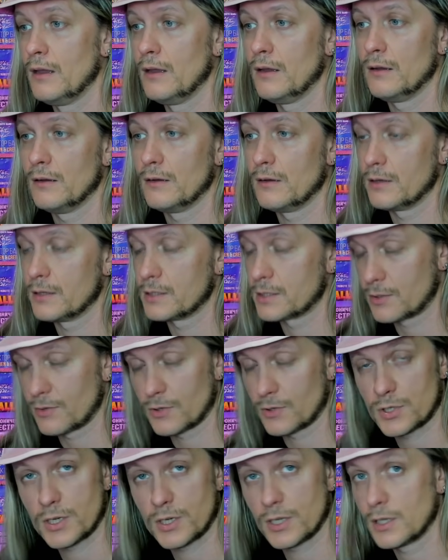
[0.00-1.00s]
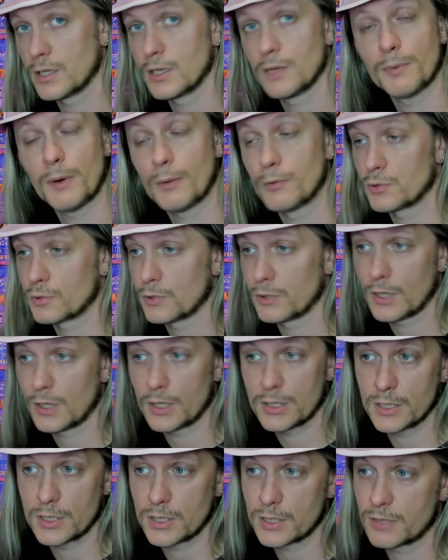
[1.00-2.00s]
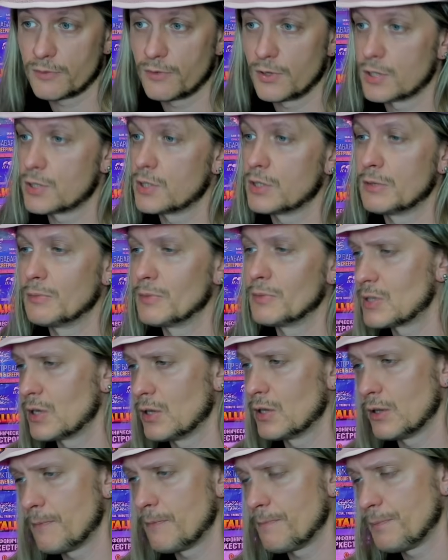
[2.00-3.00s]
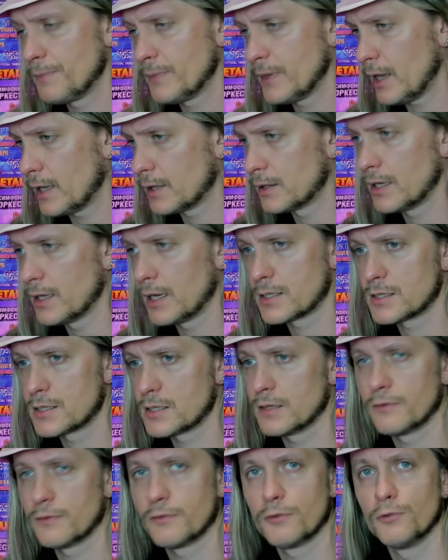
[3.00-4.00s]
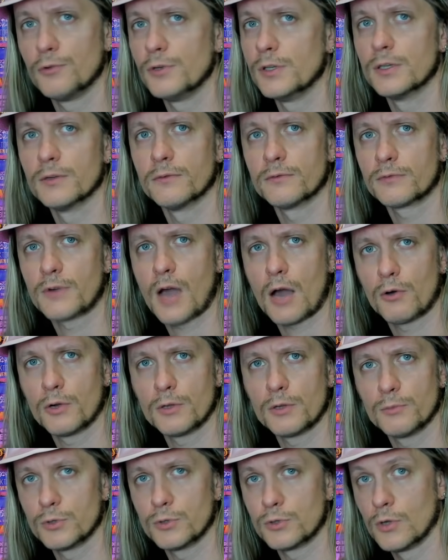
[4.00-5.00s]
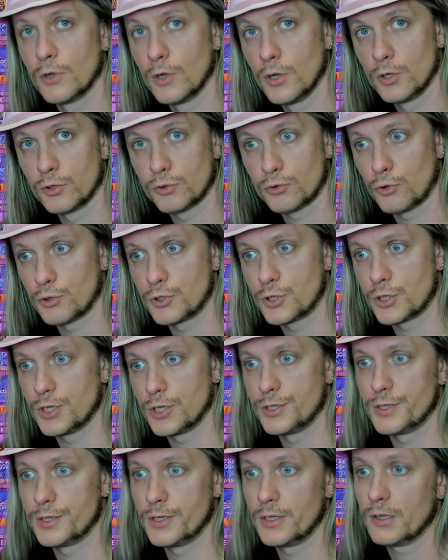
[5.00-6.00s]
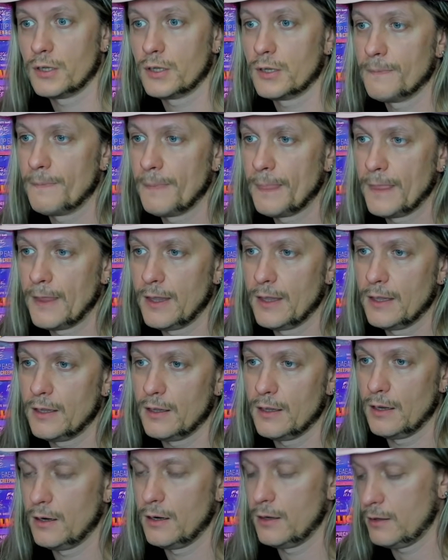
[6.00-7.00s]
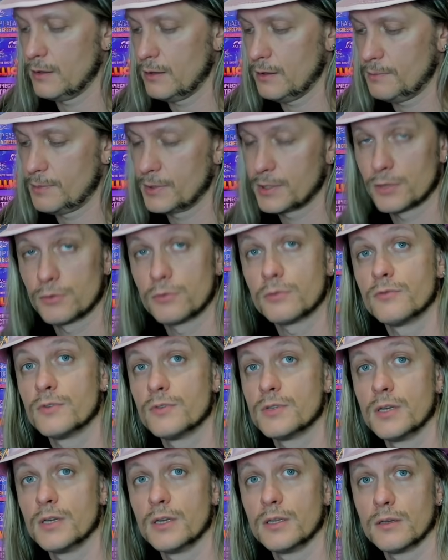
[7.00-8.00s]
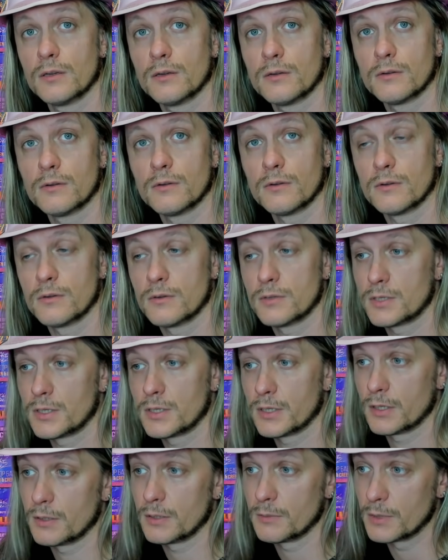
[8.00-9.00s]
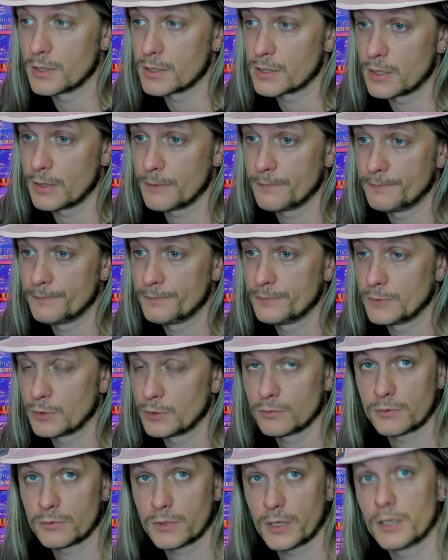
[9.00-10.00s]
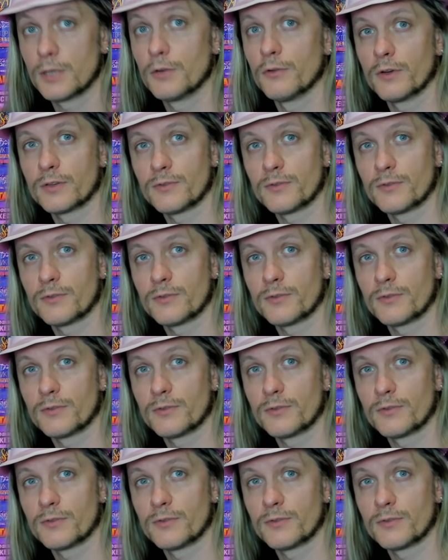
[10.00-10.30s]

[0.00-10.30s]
Э, совершенно не поможет удаче, если вы решите мысленно отдаться флюидам в какой-нибудь точке силы, или притянуть везение, э, силы и мысли. Ну, какие у вас